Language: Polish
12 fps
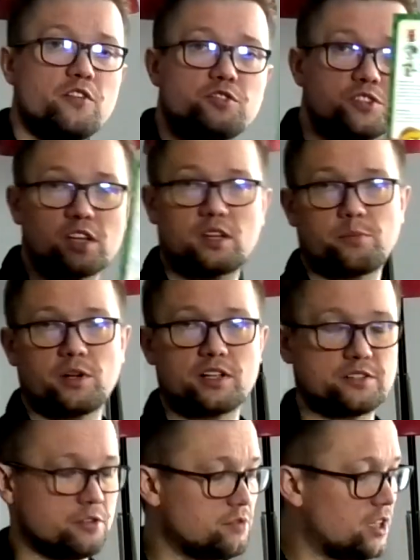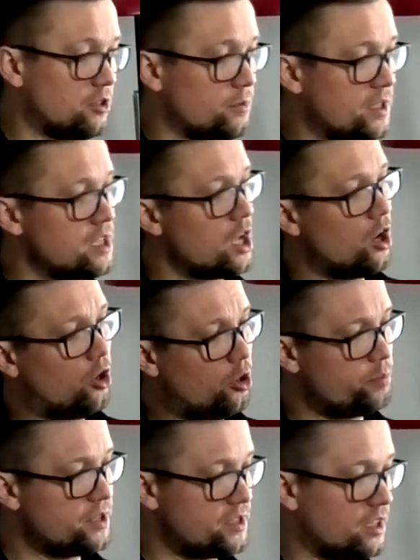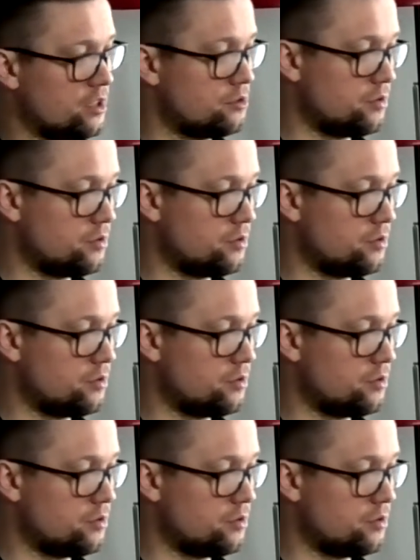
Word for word: Wszystkie te pola są natomiast opisane,